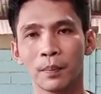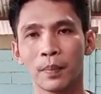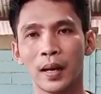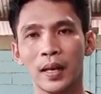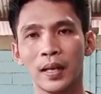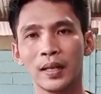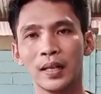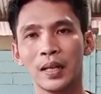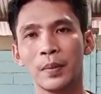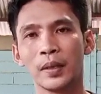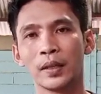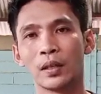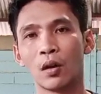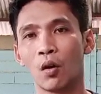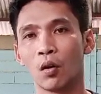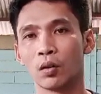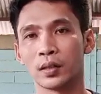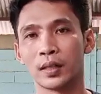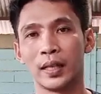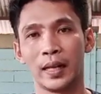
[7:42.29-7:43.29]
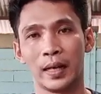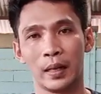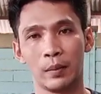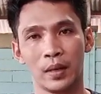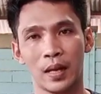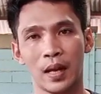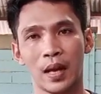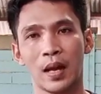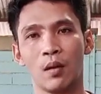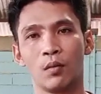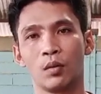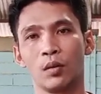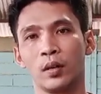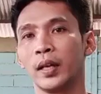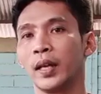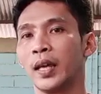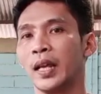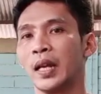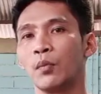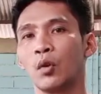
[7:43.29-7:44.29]
paling dia minta ongkos kirimnya untuk
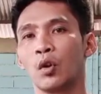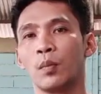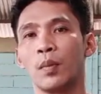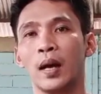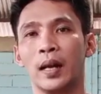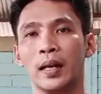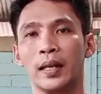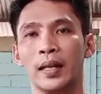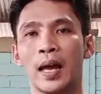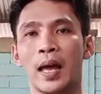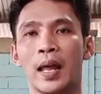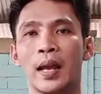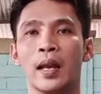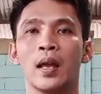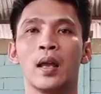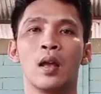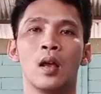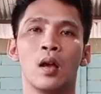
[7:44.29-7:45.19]
dikirim ke rumah kalian